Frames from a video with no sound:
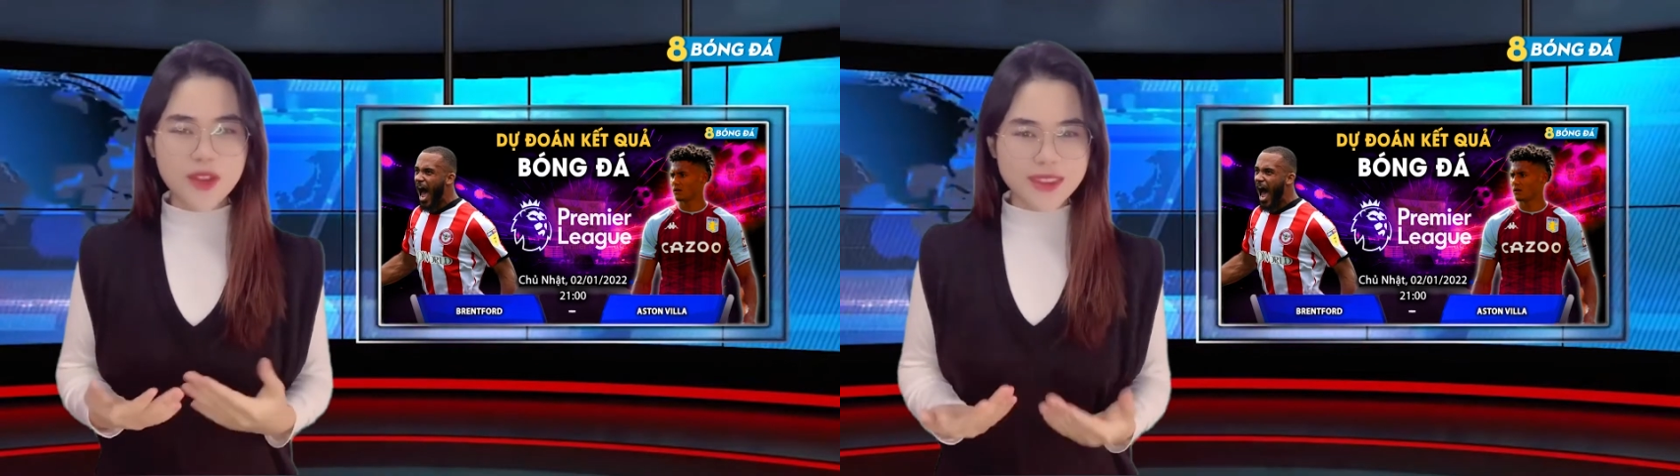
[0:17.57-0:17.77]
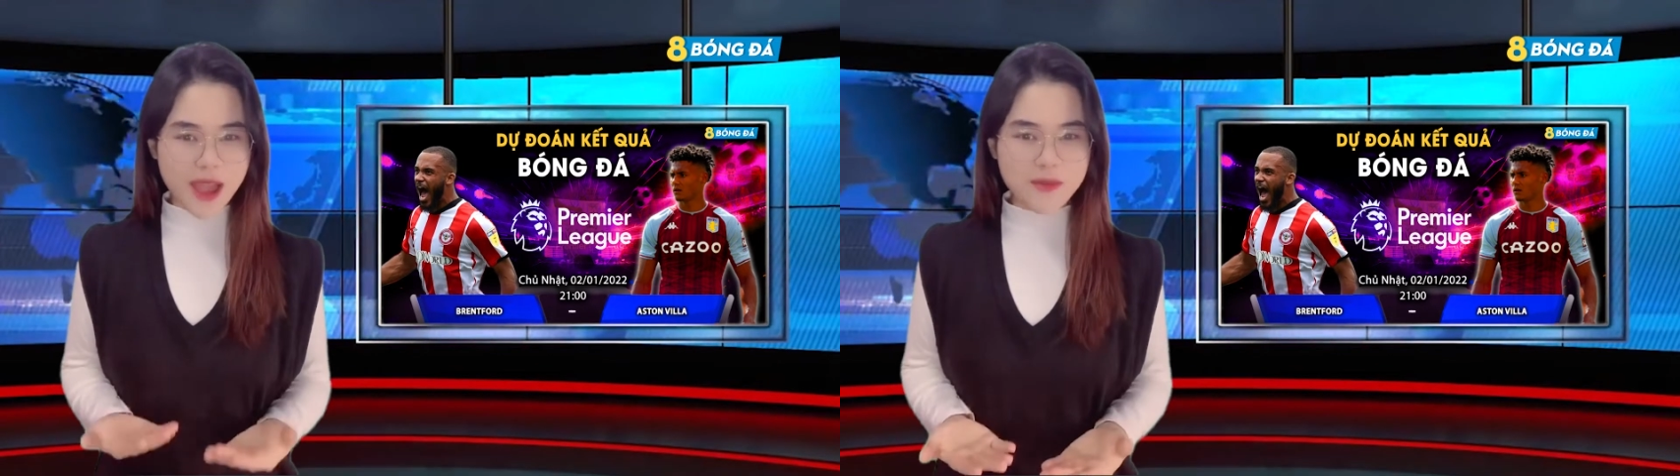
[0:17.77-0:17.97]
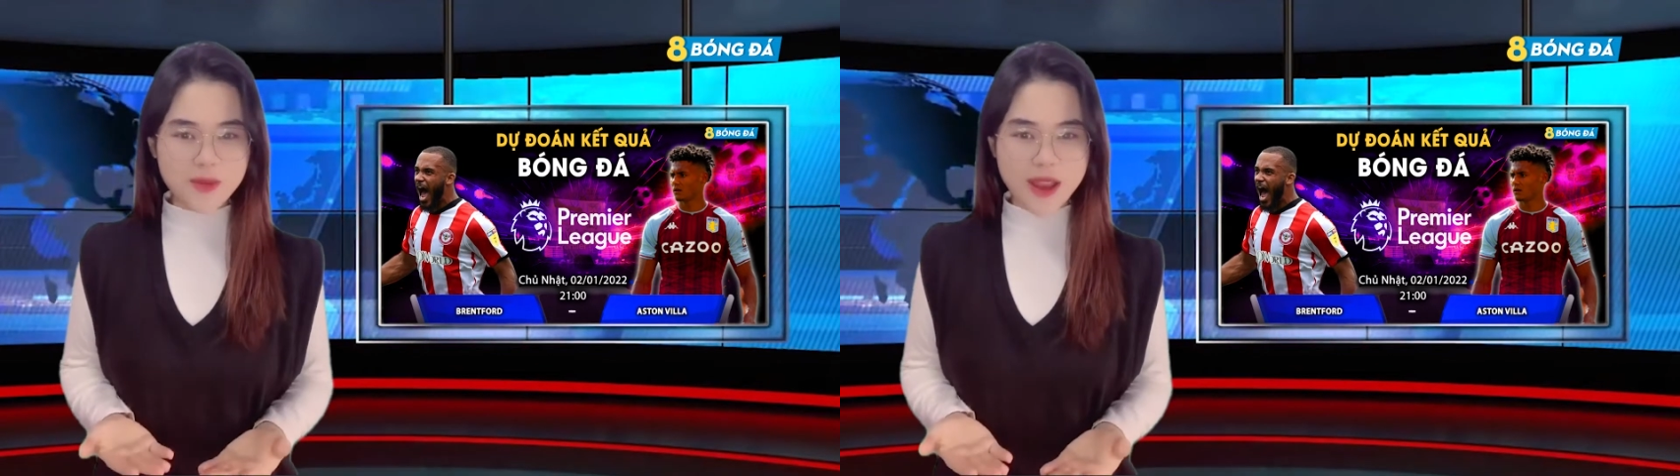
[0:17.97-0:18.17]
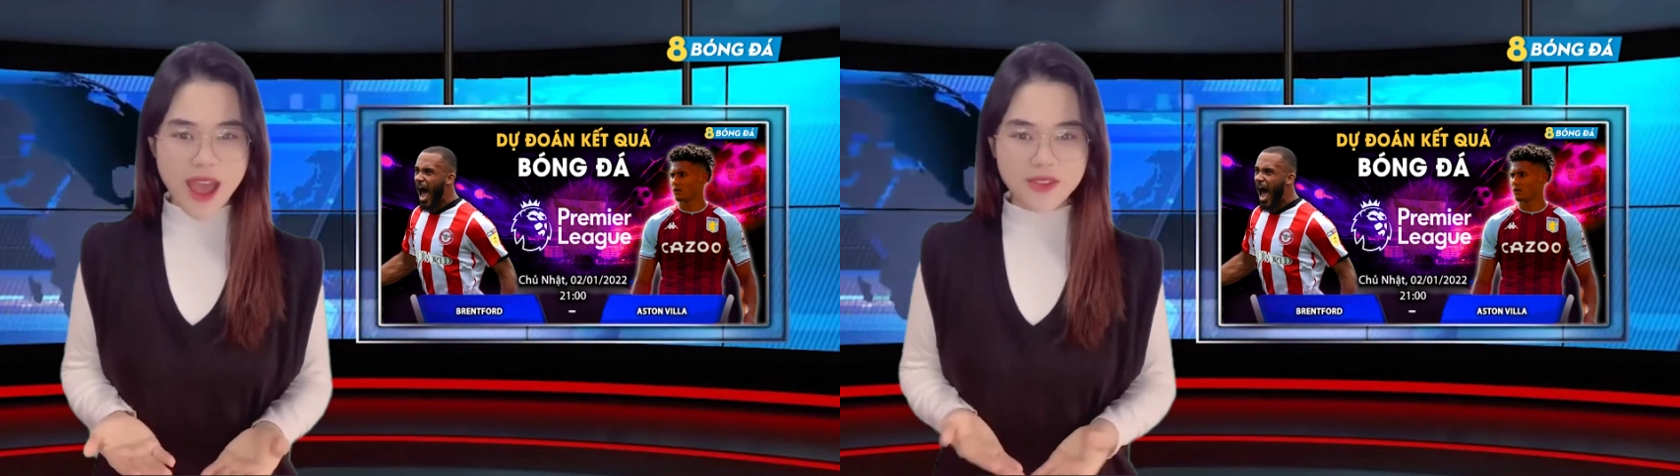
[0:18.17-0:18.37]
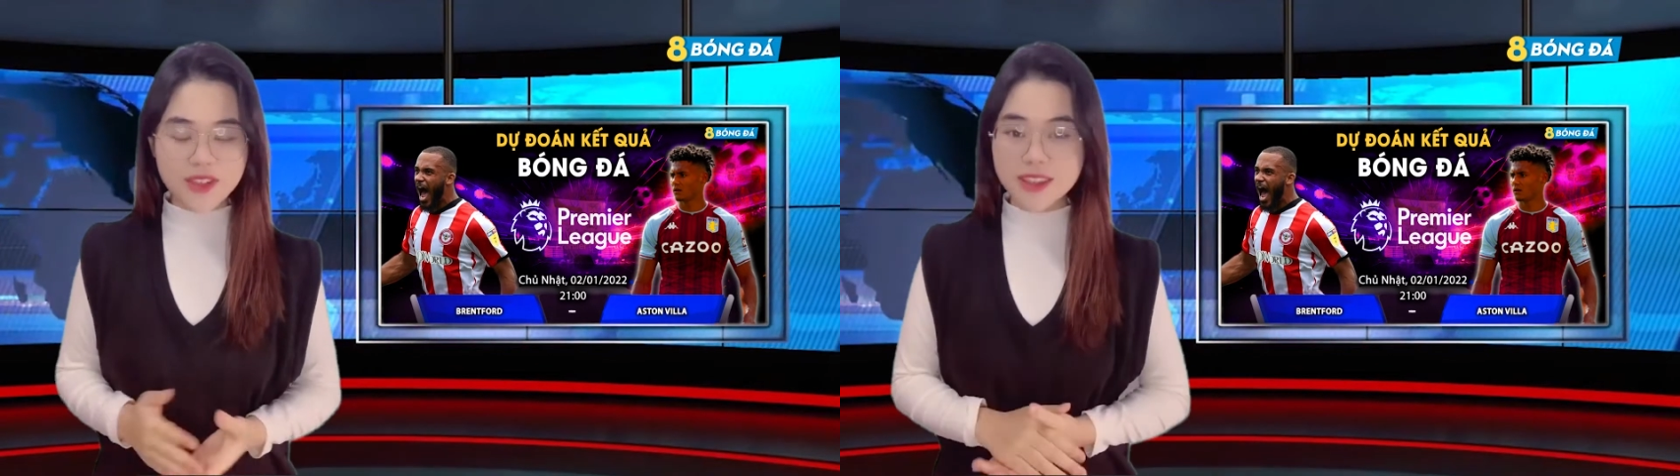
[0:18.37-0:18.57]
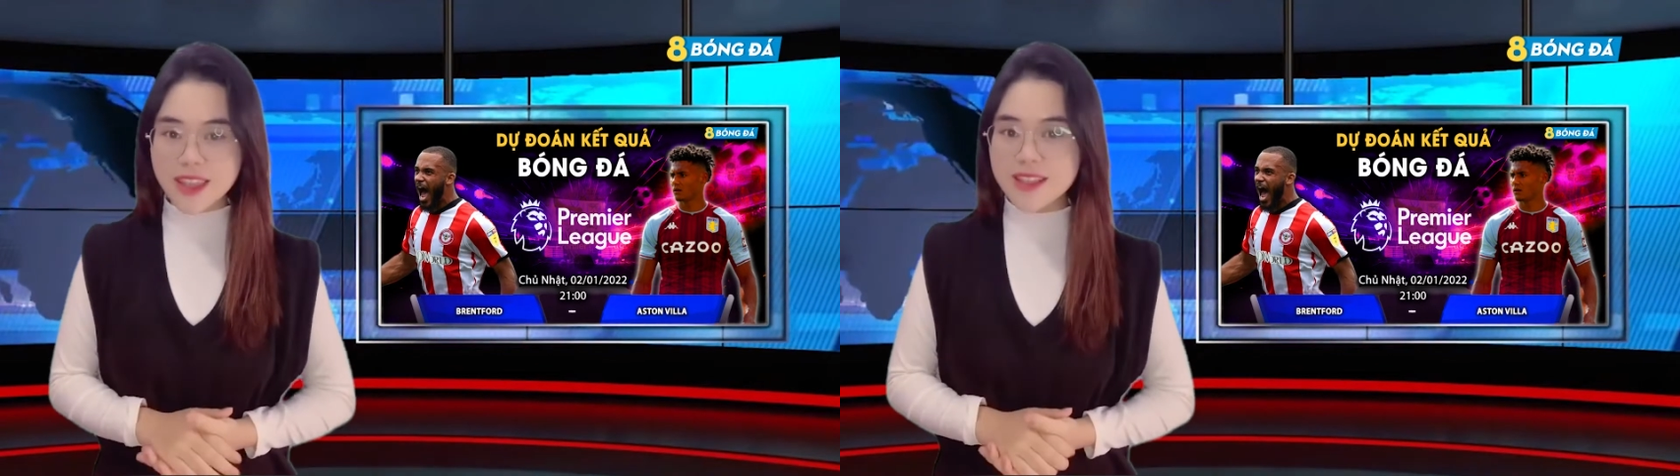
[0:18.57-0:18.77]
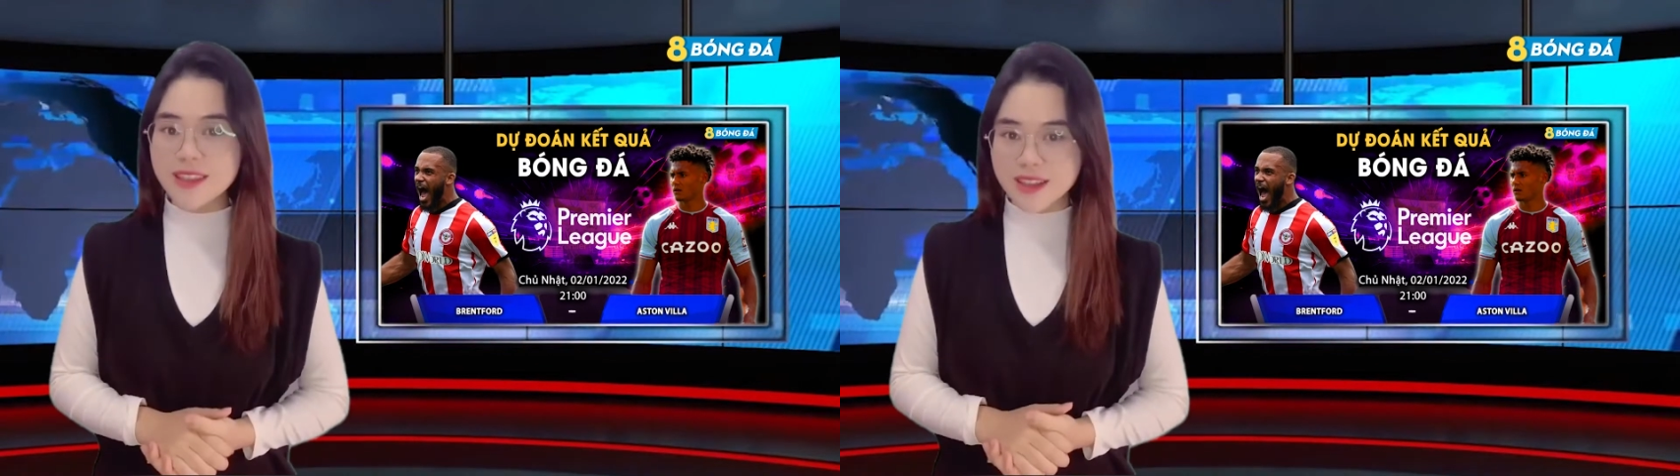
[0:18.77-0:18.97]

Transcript: với Tám Bóng Đá phân tích